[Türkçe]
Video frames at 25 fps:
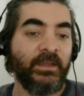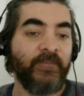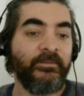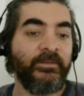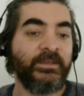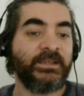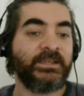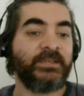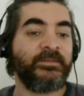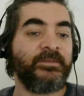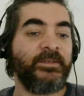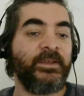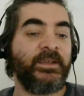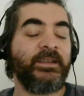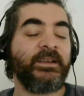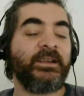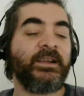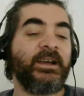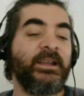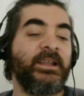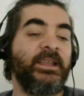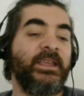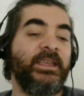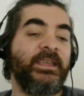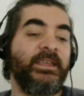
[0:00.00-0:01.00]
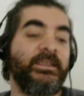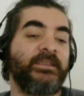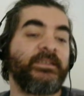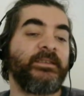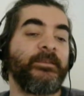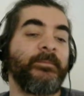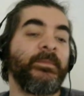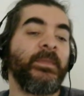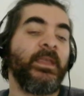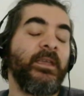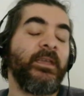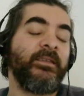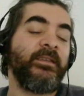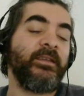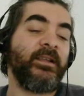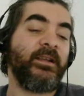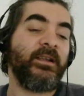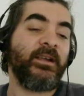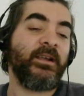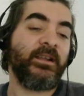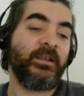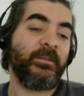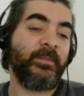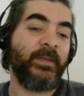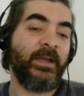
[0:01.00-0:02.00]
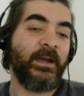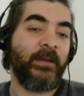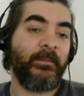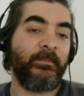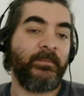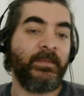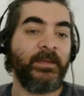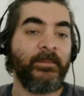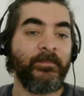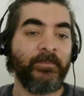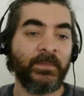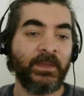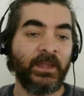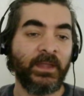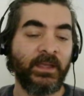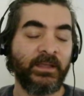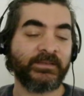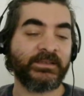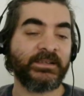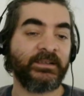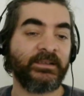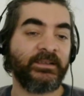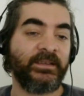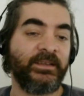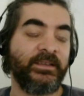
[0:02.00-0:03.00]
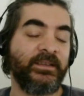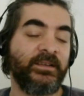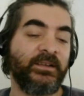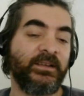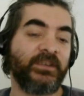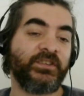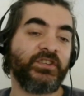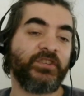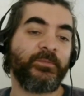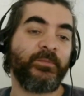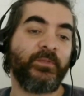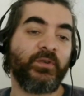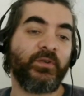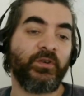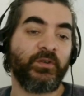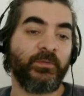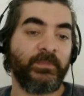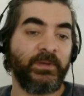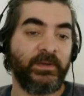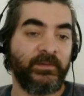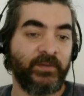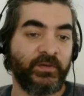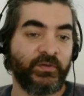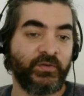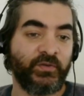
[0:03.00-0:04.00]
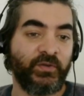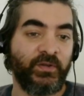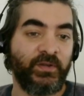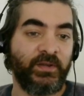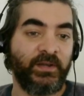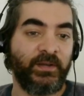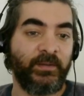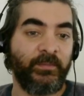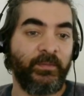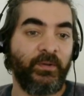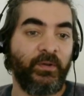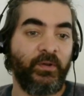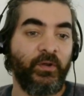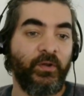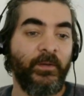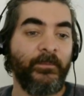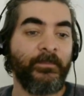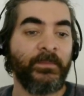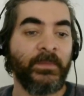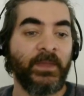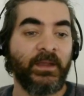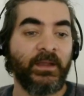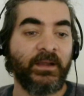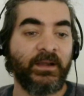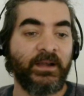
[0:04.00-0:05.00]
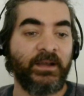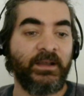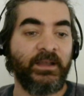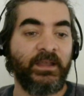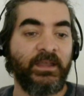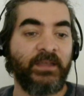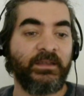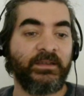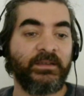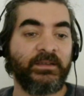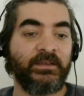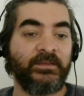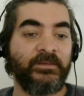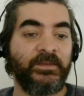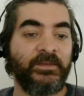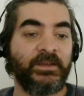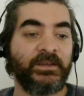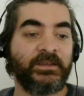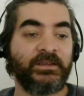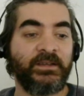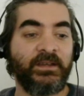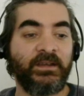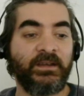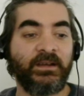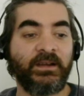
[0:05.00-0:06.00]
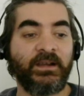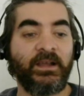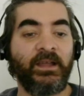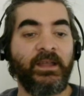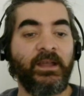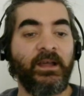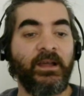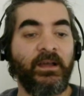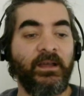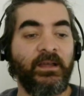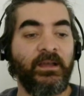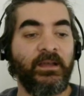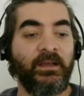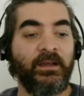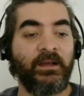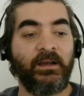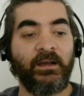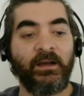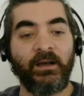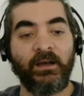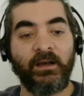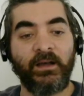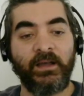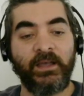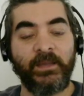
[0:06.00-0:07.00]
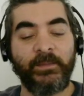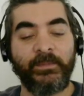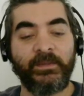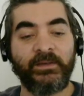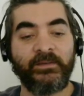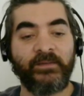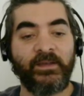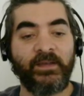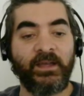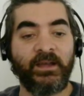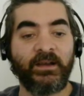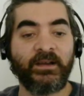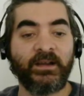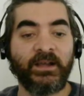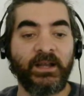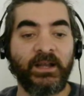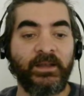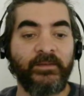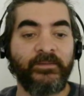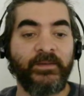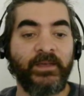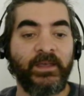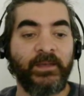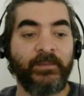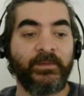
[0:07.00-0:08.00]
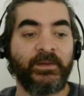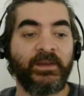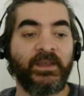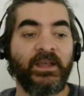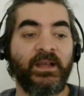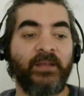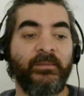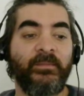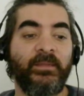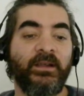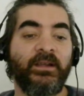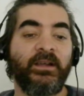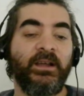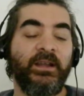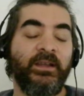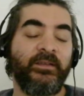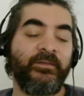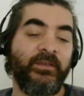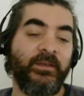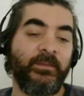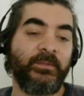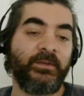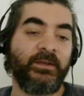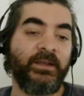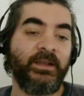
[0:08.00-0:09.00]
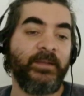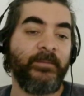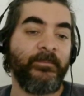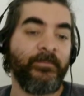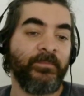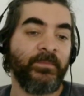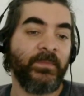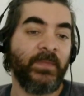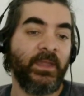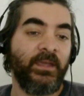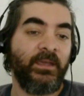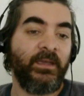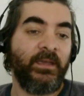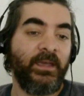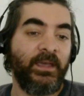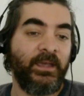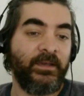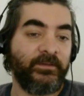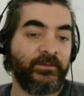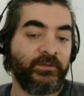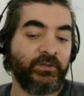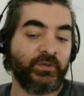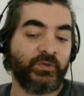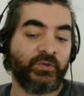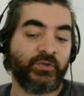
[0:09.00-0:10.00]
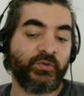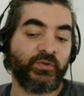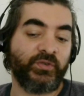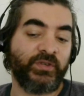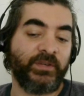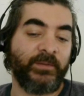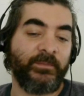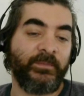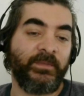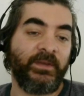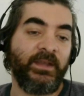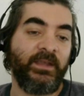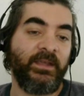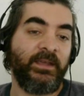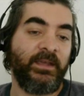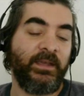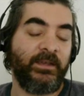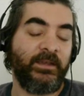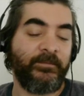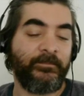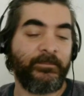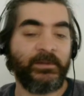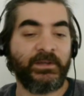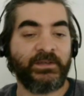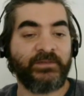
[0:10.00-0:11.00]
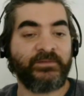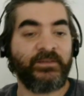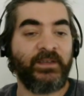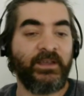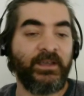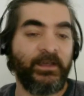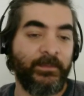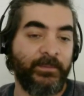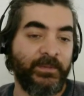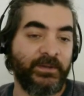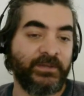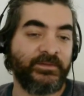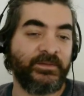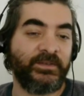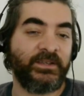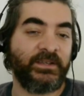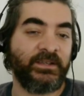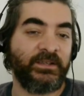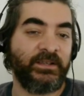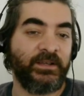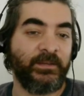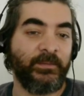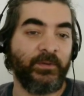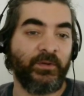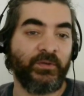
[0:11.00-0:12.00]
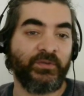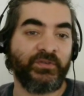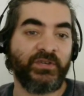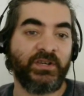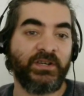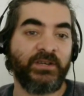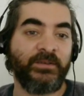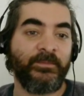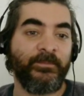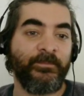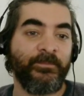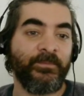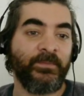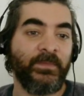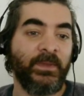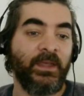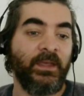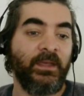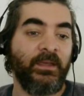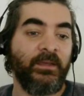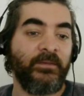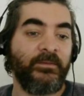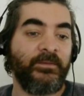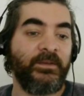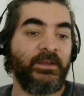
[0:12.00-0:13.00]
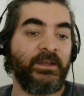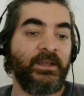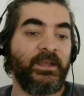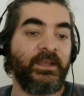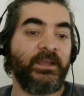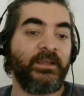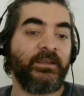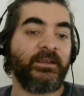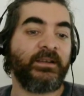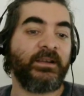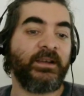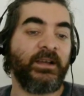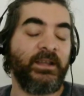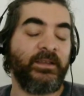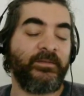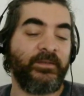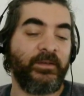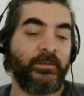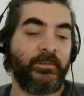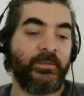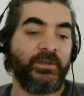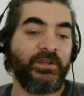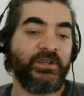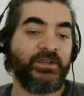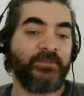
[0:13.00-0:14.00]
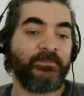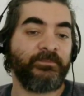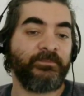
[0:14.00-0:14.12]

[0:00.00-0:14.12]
Vezir f kale E2. Yararlı bir hamle. Zaten yarı açık bir konum yavaş oynanabiliyor. Kale E2'nin fikri kale A E1 veya kale F1 gelmek. Kale F1 ile F4 süreceğim yine. F5 veya E5 fikirlerim olacak. File E7, kale F1.